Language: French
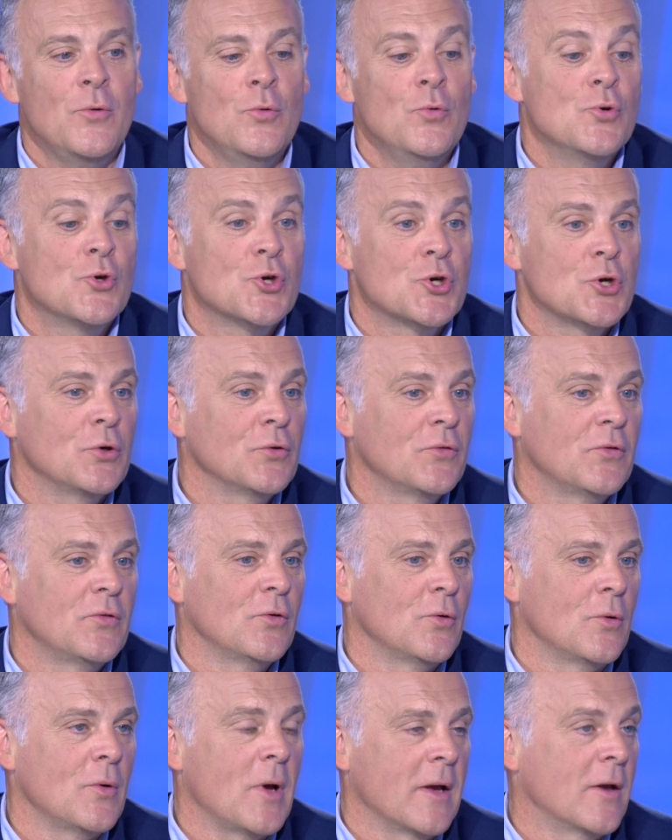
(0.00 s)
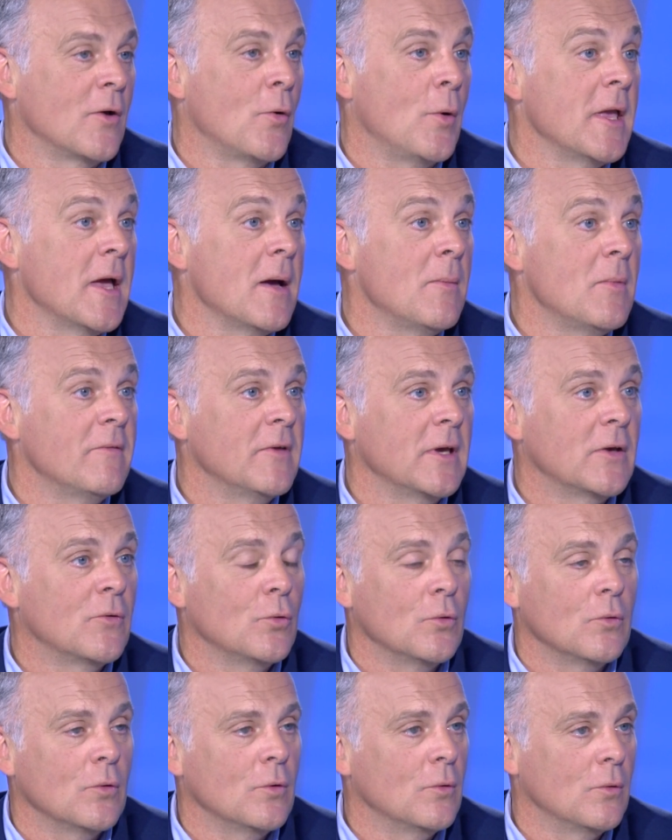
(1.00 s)
eu une chance incroyable avec
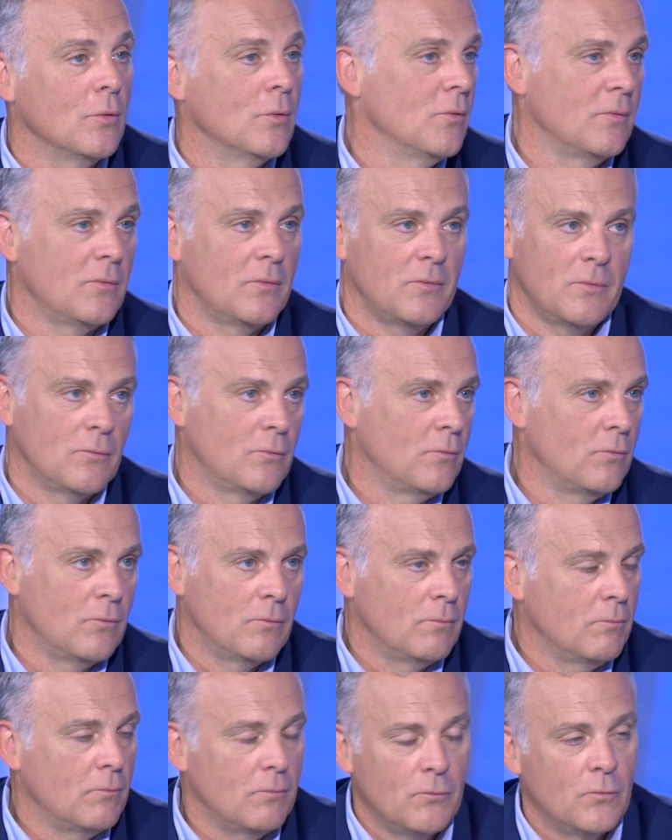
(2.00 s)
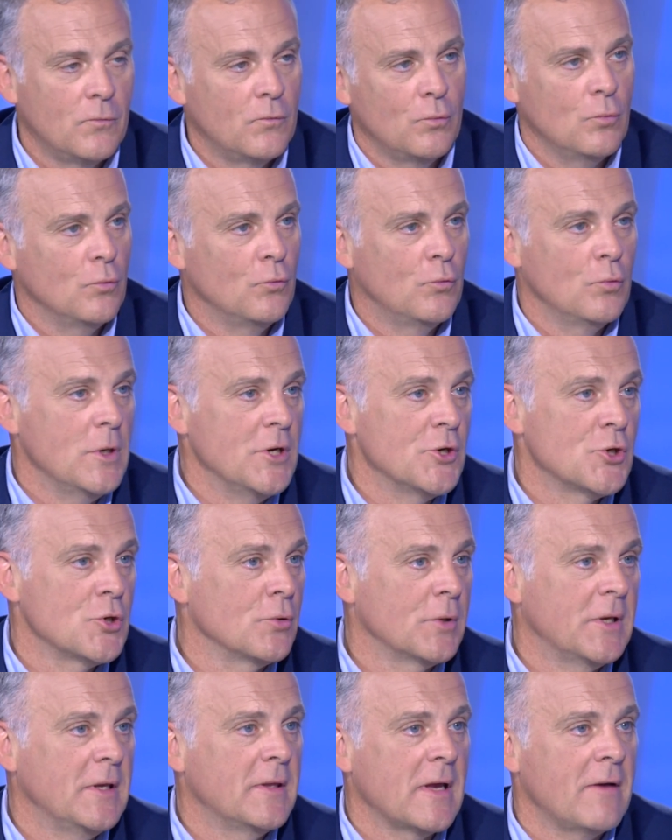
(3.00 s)
tous les
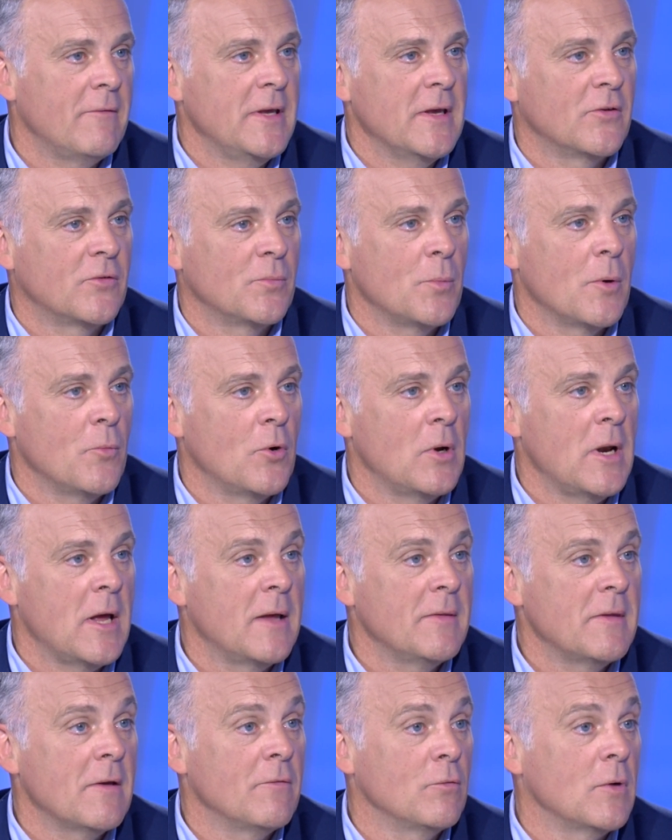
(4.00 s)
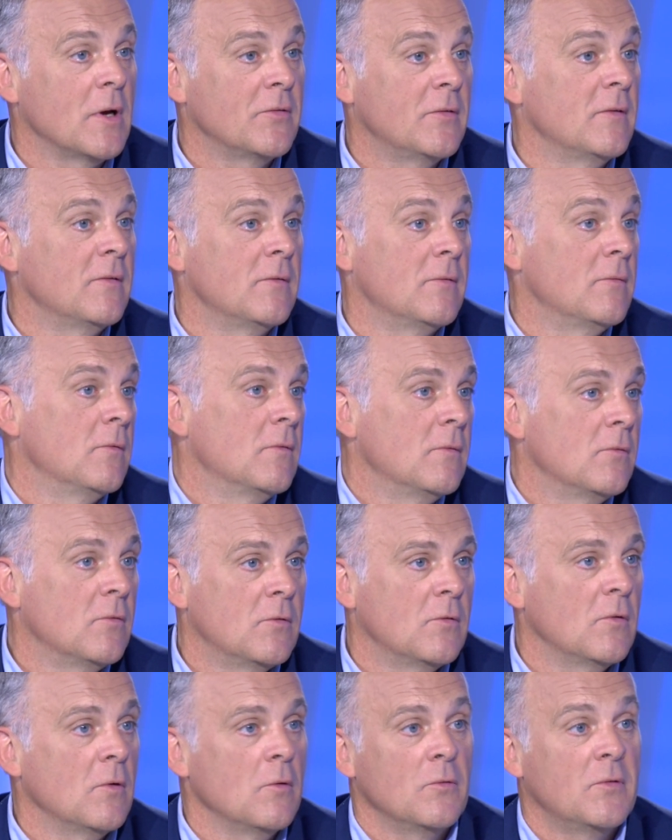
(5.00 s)
gens qui travaillaient à ce moment-là d'avoir
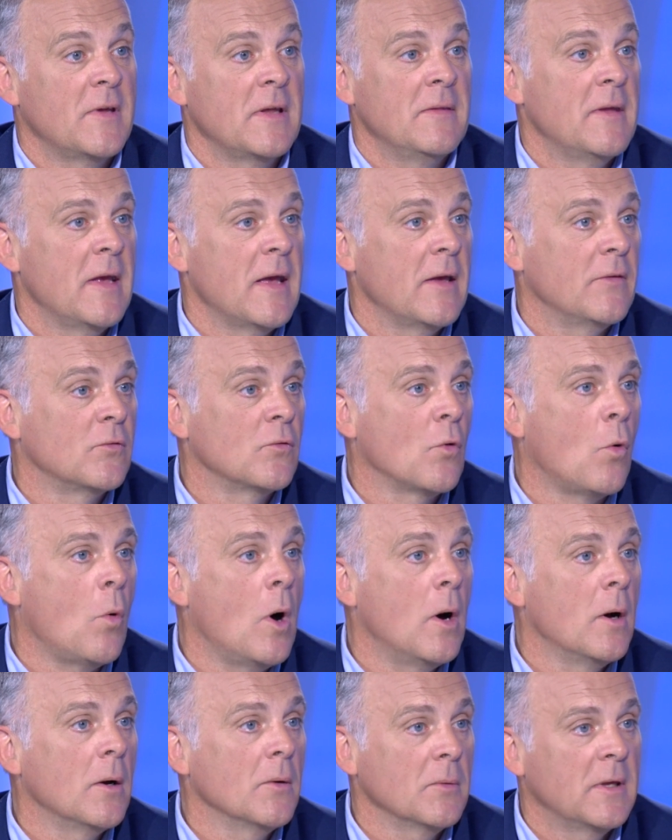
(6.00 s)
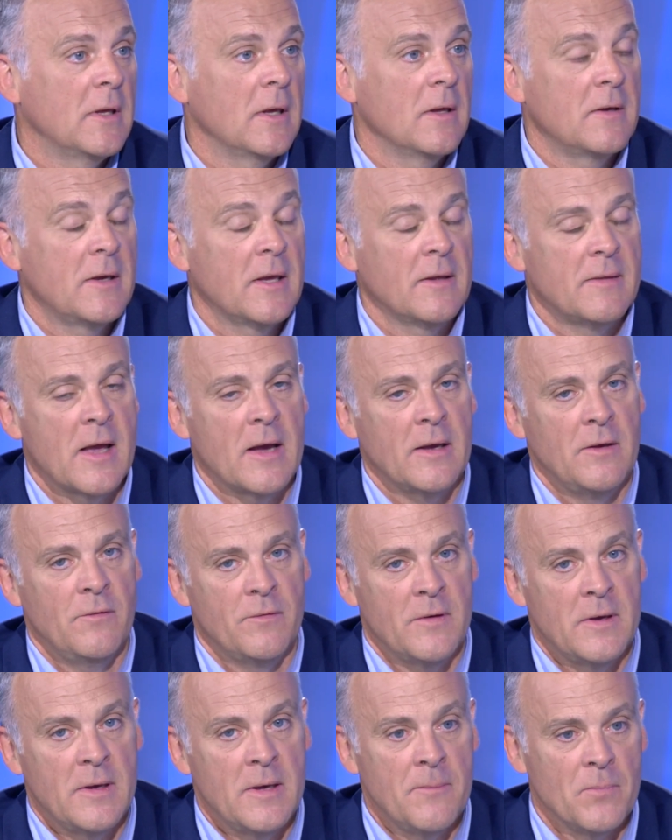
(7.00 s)
cette ds 3 qui, est, qui,
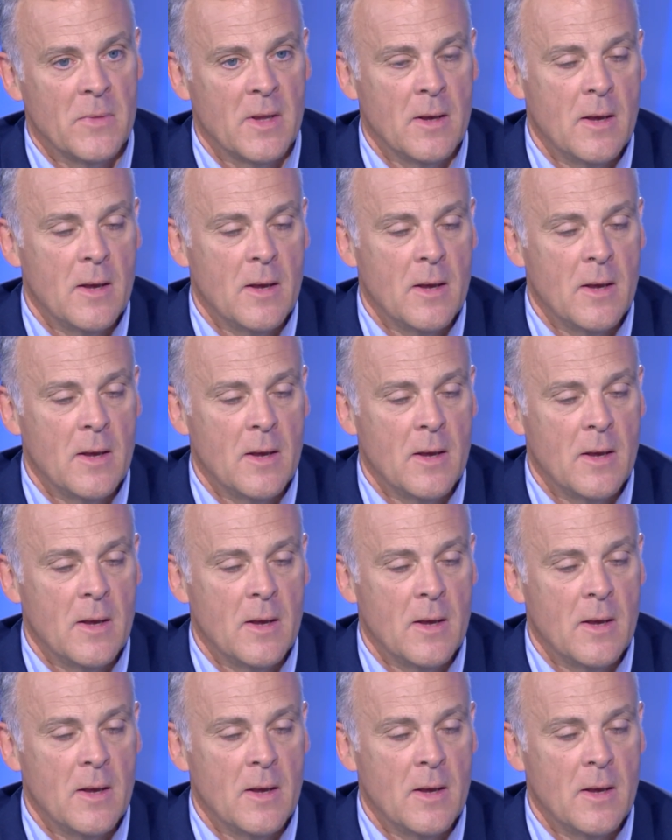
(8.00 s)
arrivée,